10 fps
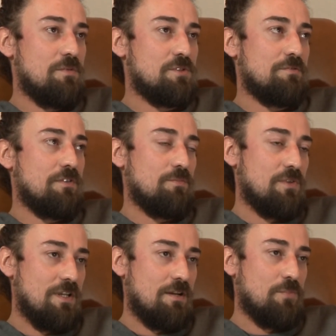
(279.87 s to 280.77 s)
przyjmowali?
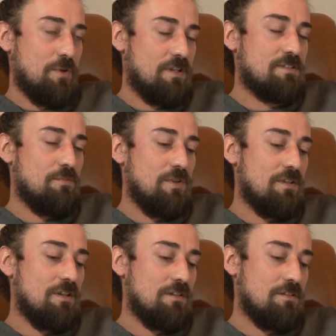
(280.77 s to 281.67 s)
Byli, jak były egzaminy.